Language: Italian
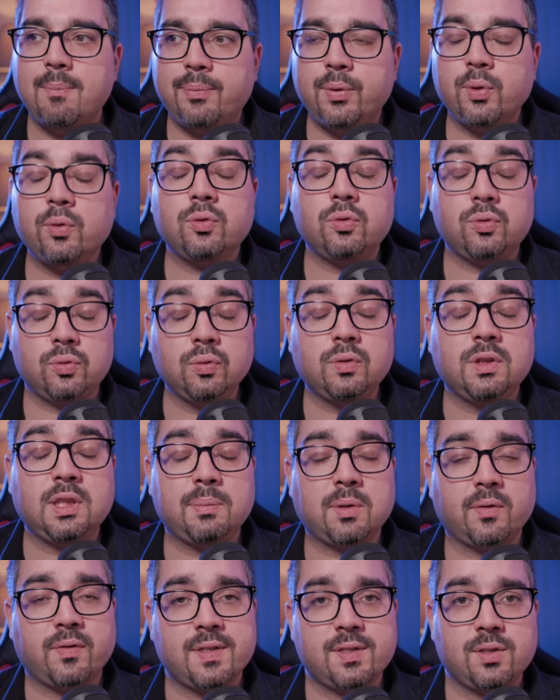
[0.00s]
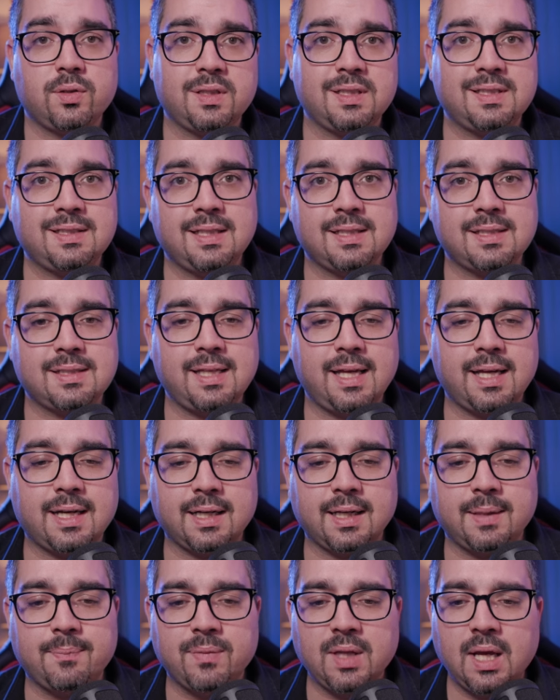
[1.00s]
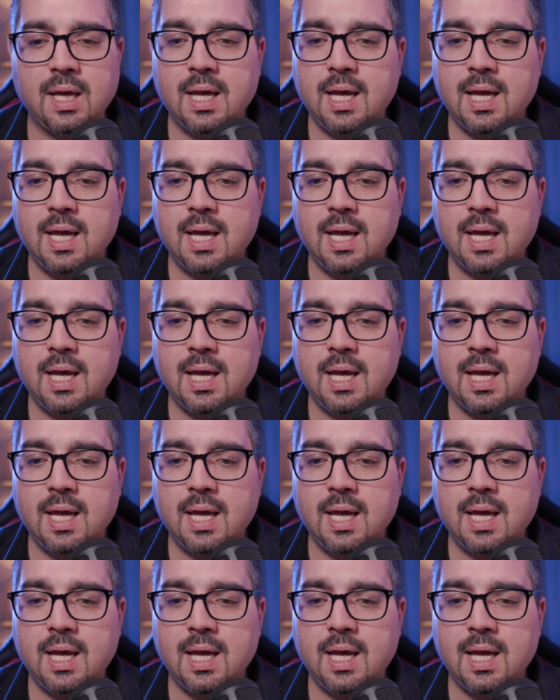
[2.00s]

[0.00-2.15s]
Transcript: più tutti i professionisti esterni.